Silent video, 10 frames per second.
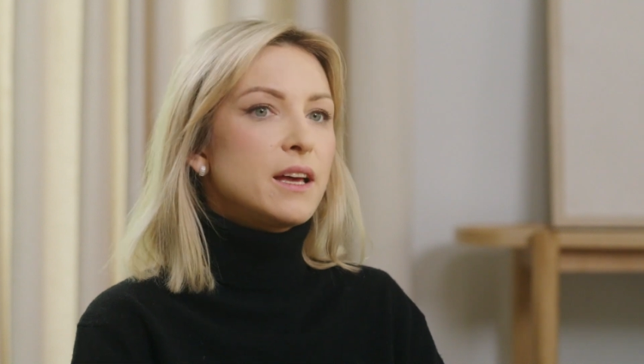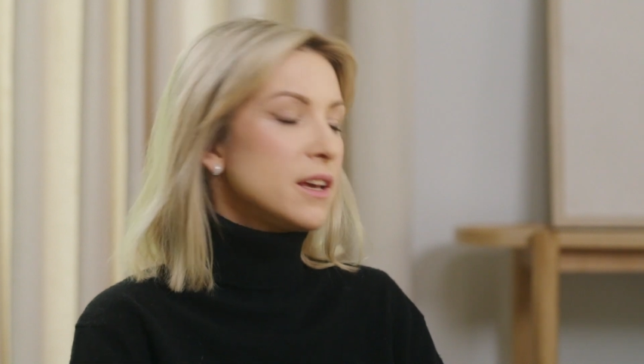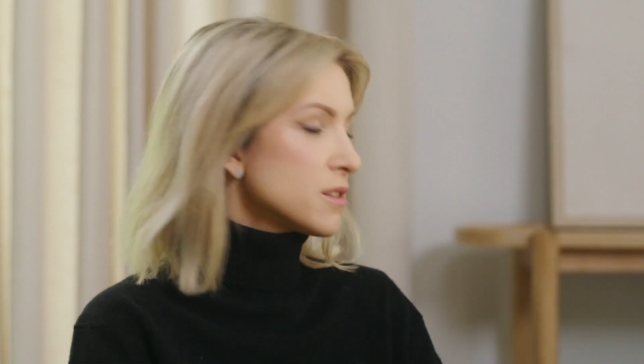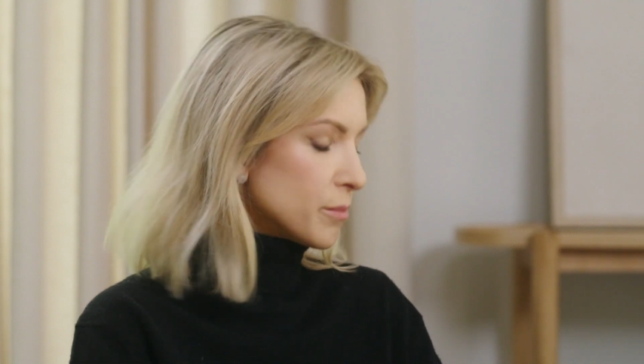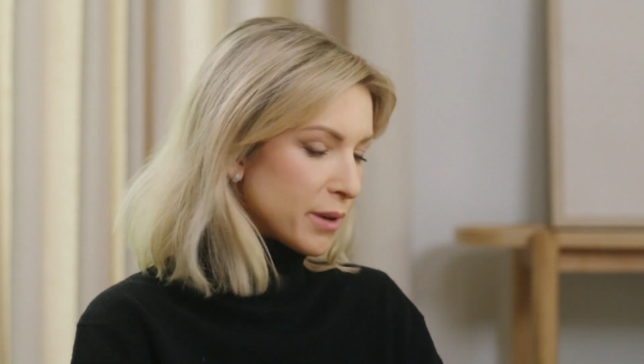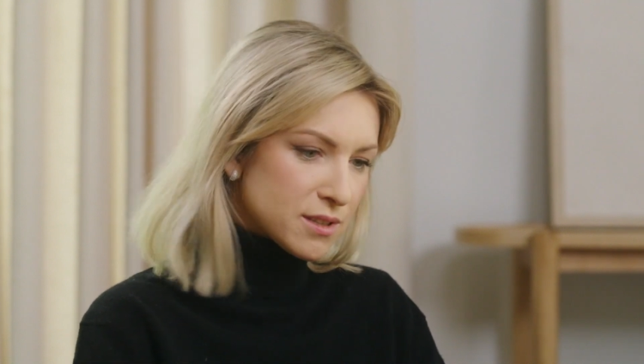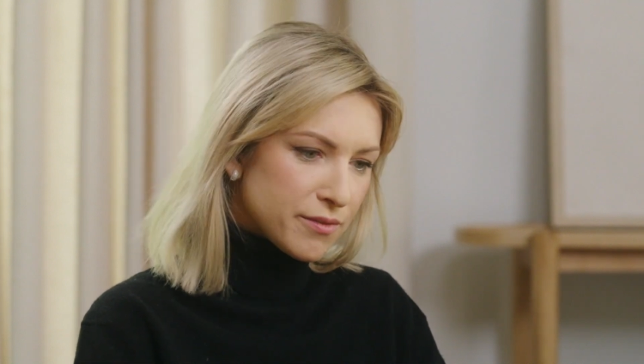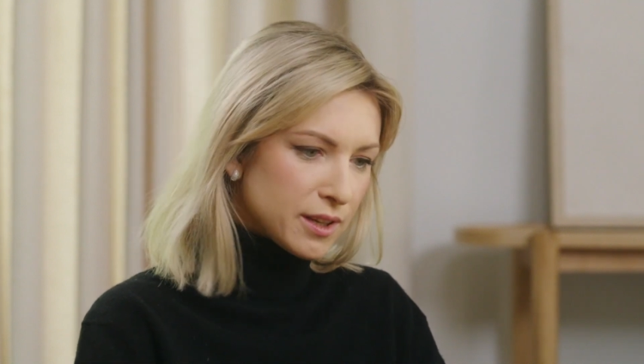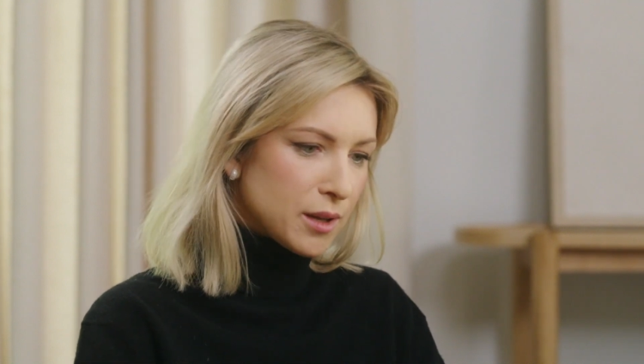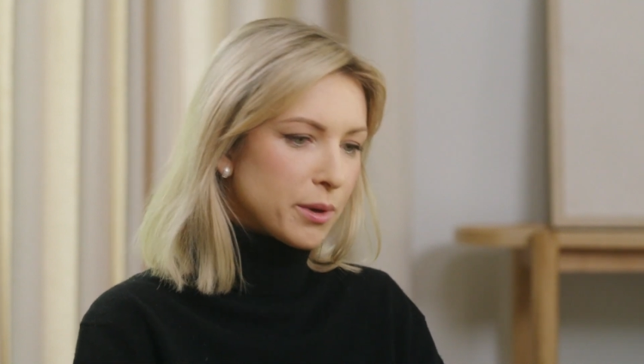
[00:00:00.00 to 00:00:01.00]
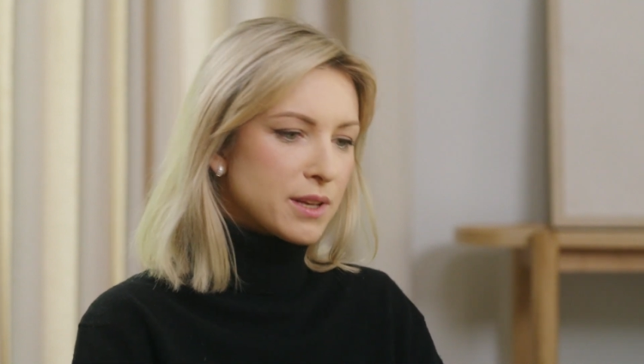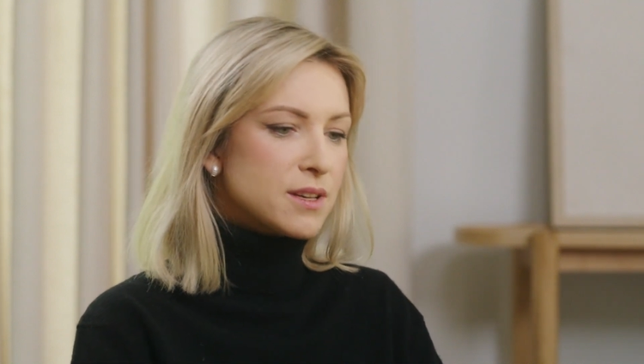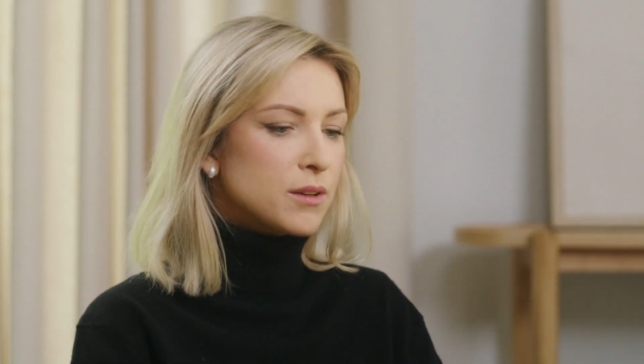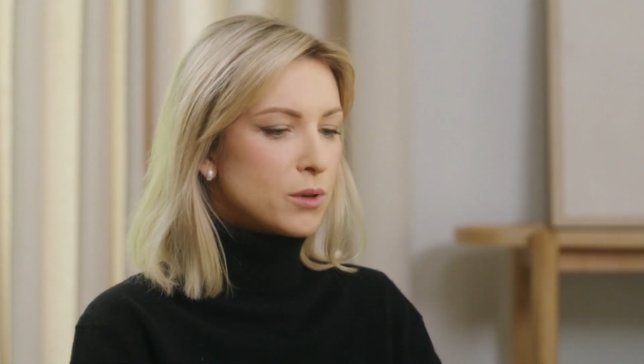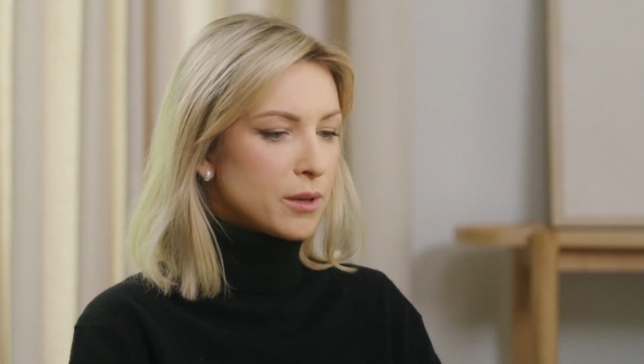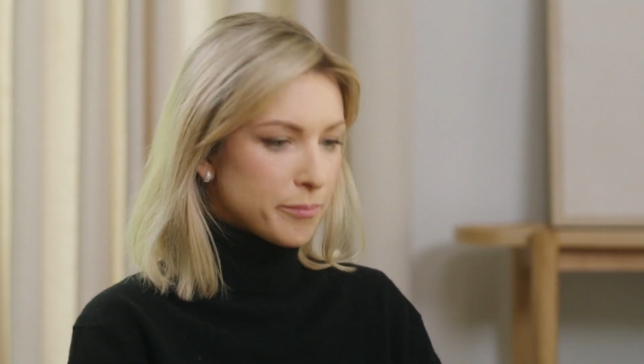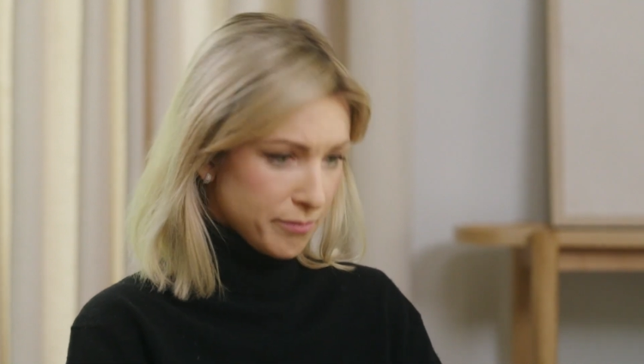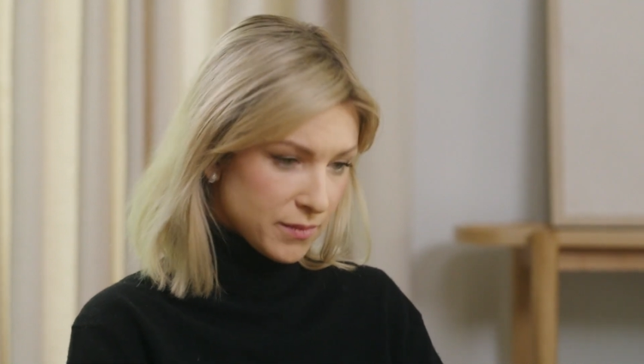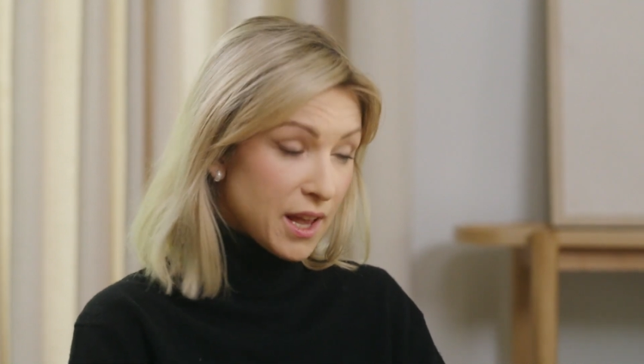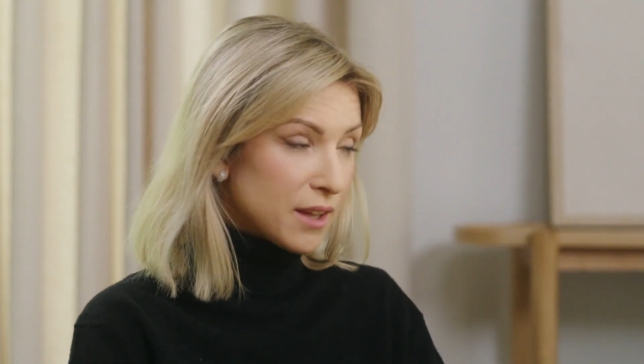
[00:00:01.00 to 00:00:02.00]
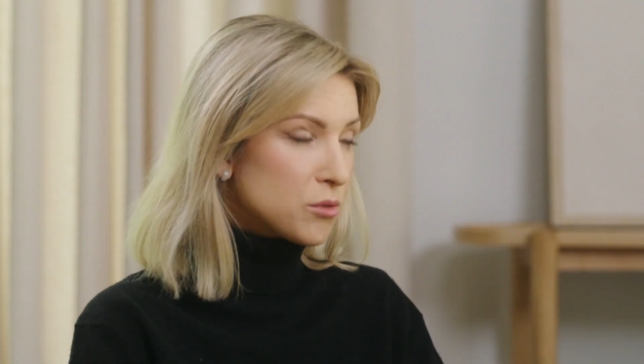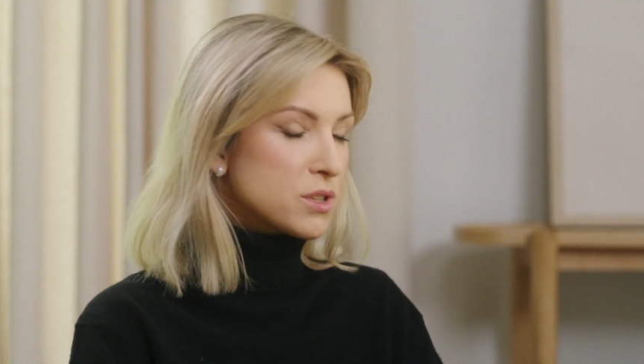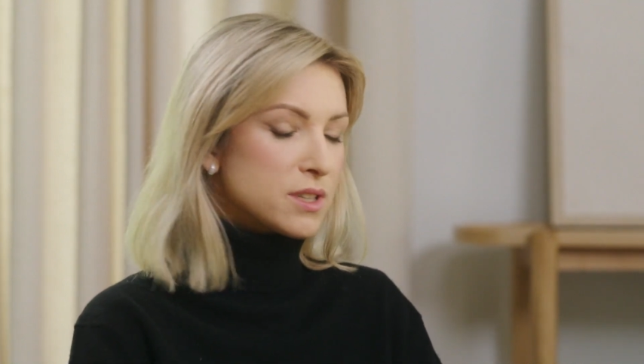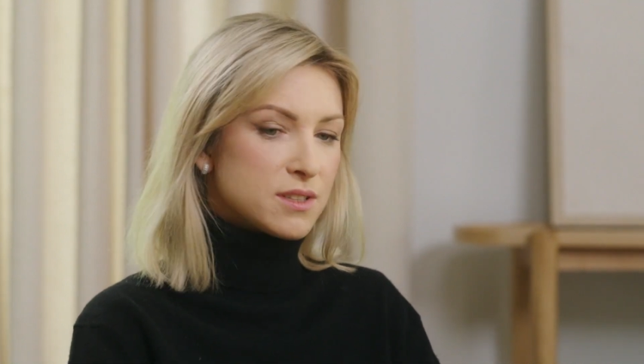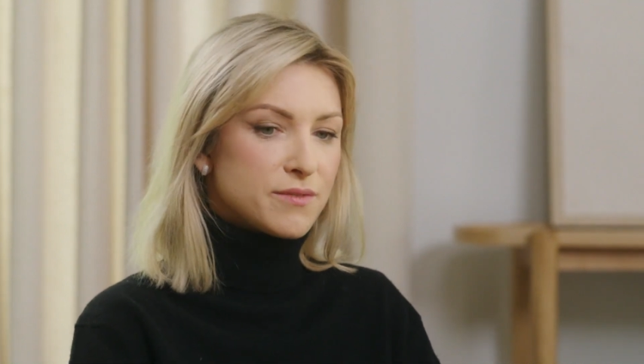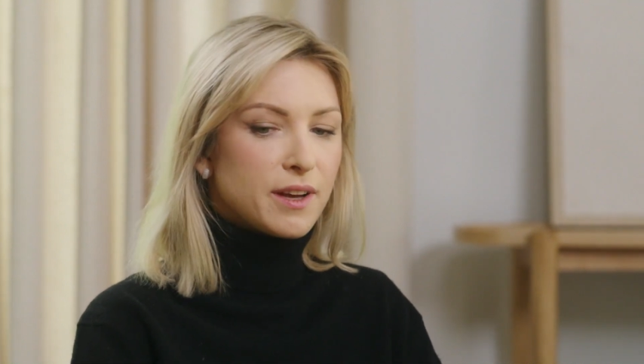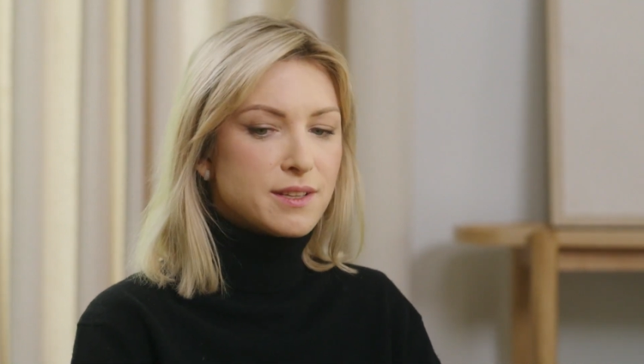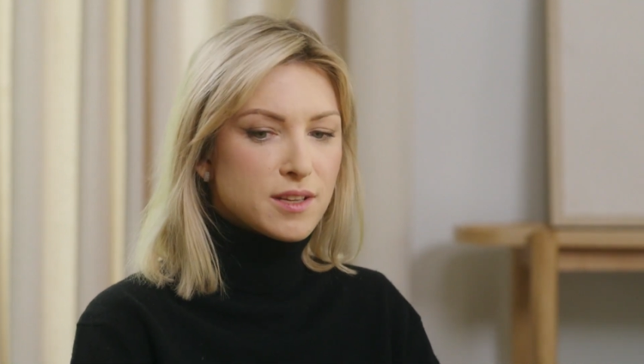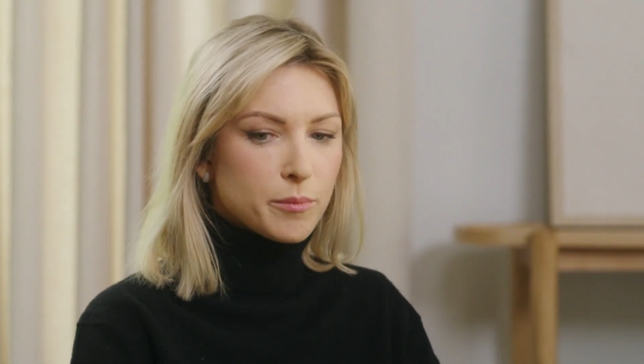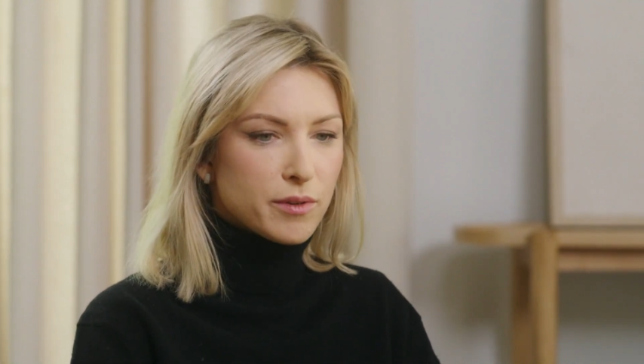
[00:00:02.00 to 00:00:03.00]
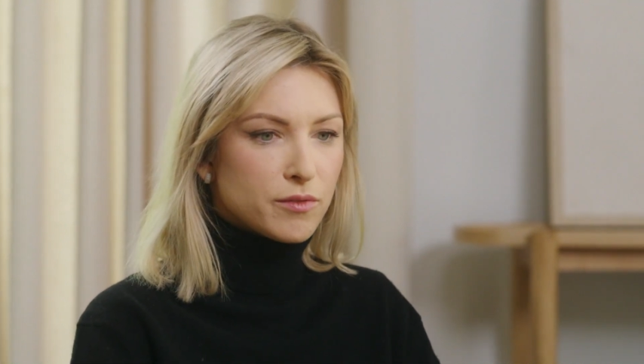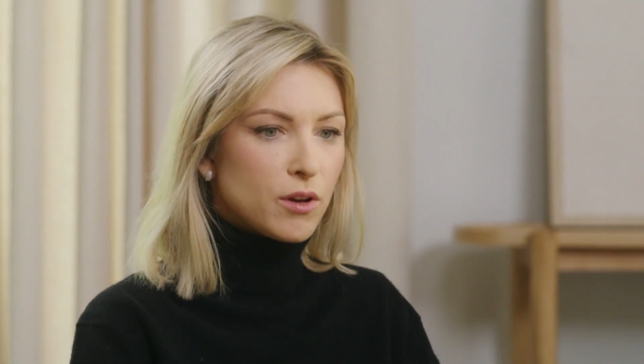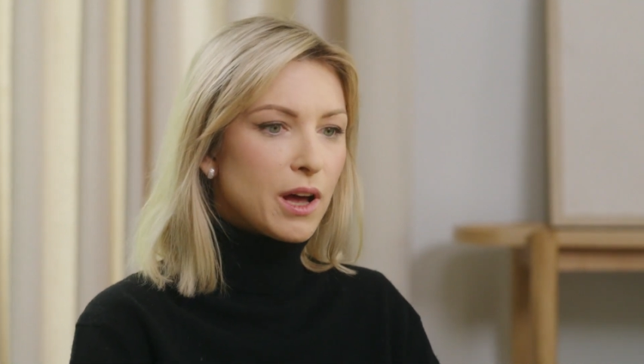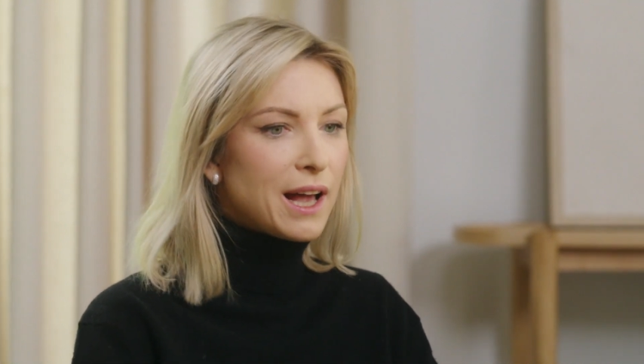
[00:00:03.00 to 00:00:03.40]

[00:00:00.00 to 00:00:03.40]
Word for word: jest to bardzo fajna praca, która daje dużo satysfakcji na pewno,